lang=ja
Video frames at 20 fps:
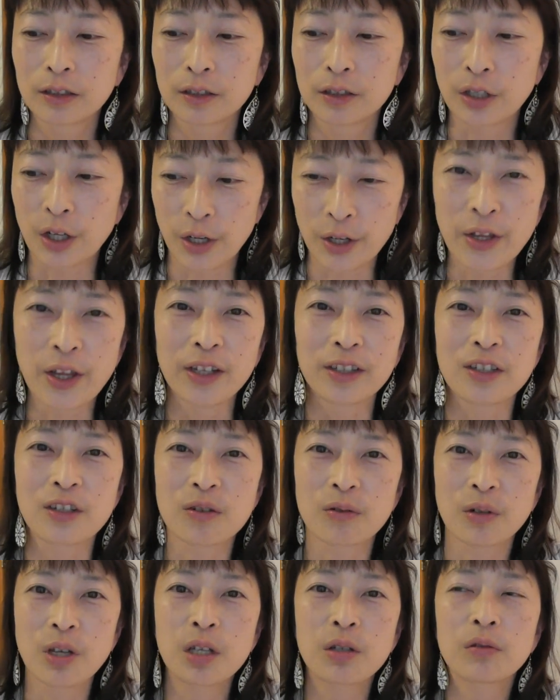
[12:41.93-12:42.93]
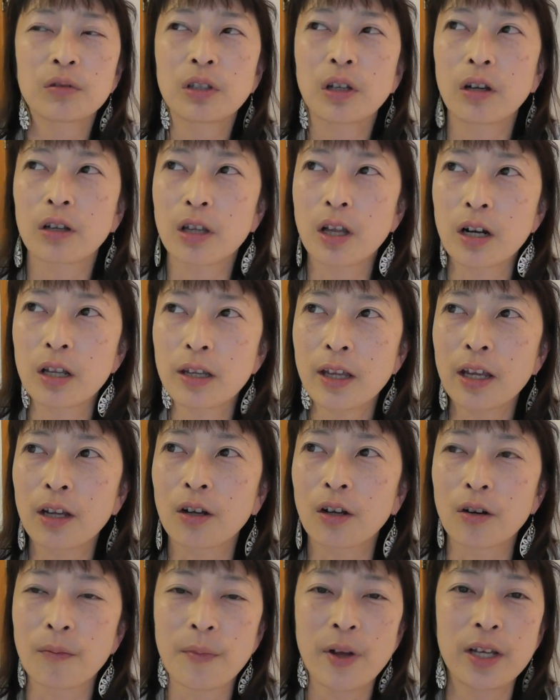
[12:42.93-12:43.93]
やらないんですよ。結局だからやらない
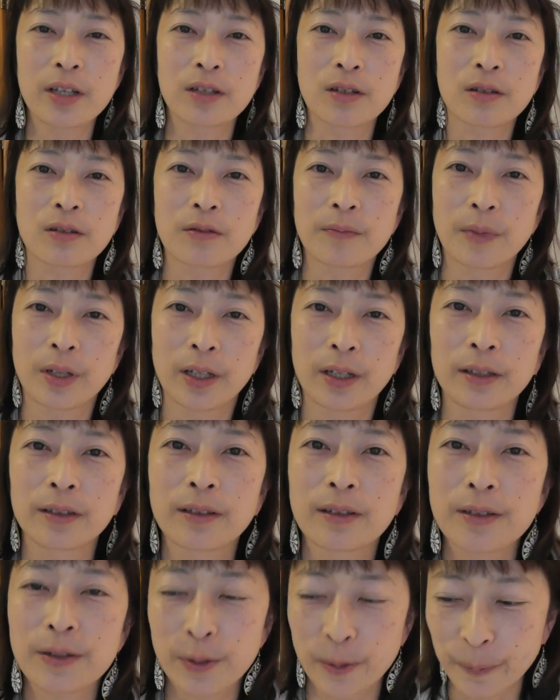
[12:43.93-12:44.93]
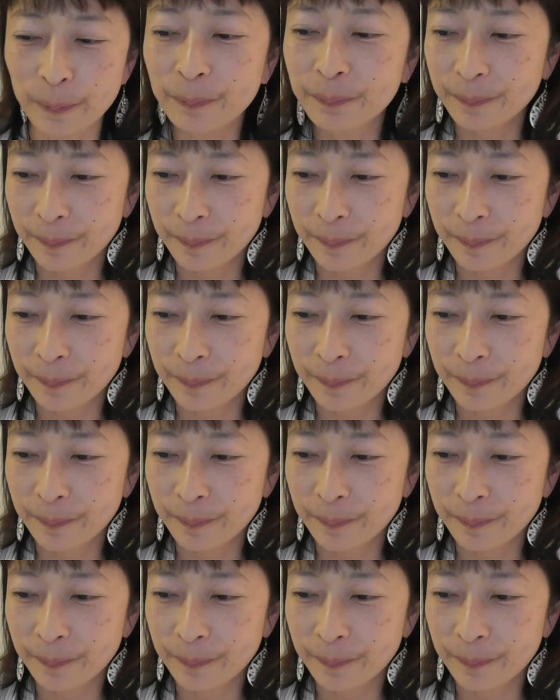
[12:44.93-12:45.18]
から前に進まないんですよ。